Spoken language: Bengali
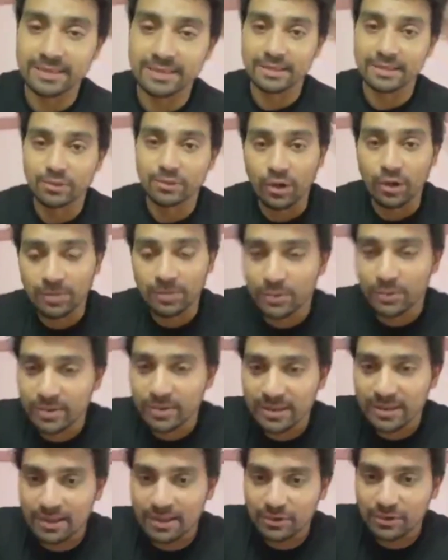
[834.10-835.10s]
সাথে একটু গল্প করি
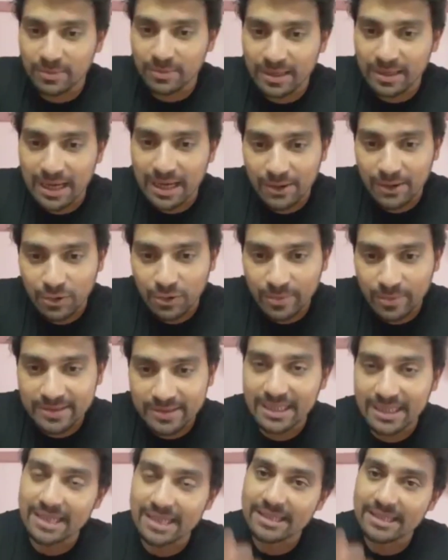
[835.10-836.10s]
নাহলে তোমরা রাগ করবে
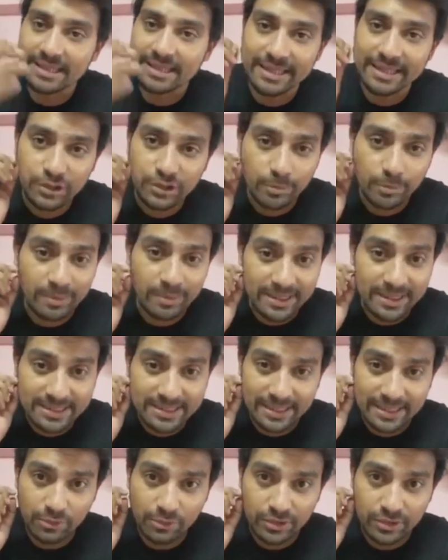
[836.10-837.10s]
যারা যারা দেখছো প্লিজ
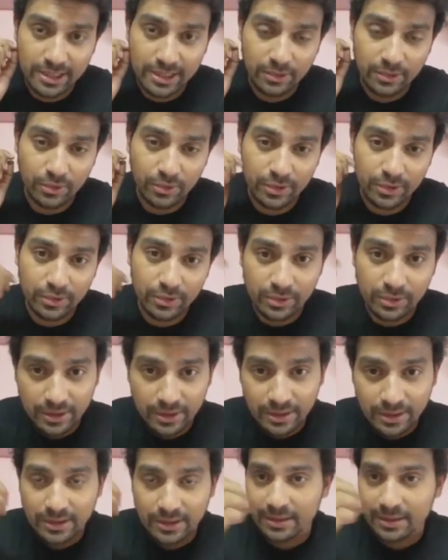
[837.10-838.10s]
একটু শেয়ার করে দিও
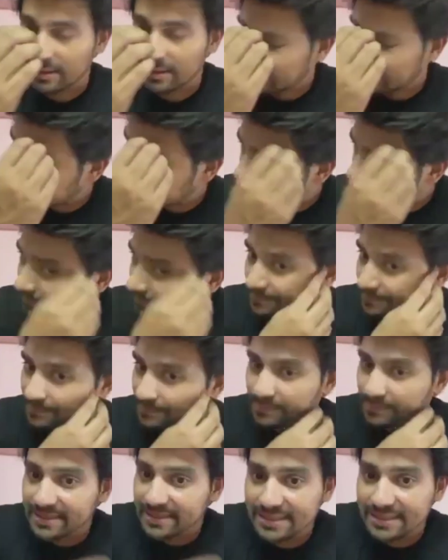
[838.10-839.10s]

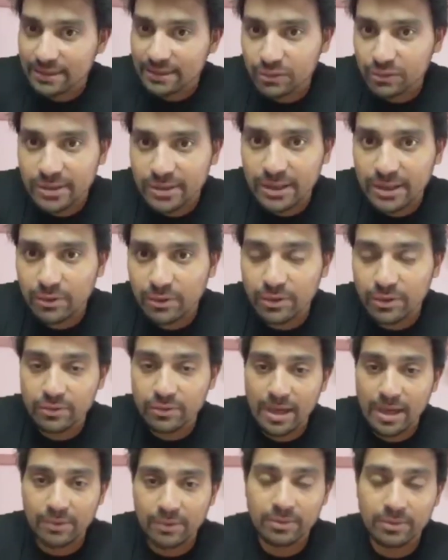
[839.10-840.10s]
প্লিজ একটু শেয়ার করে
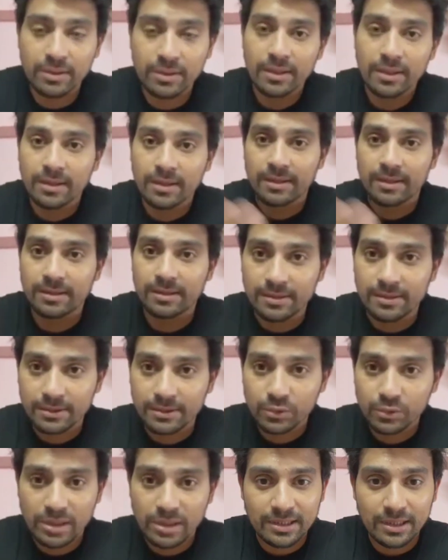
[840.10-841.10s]
দিও এখন
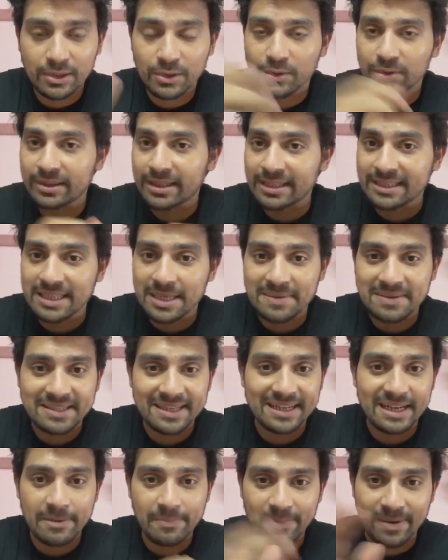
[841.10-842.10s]
দু হাজার লোক দেখছে আমি
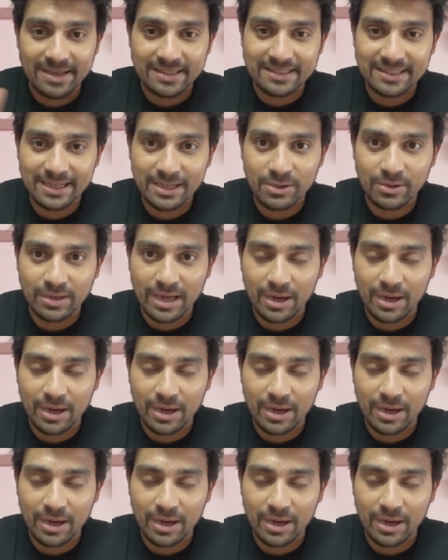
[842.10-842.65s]
চাই এটা পাঁচ হাজার লোক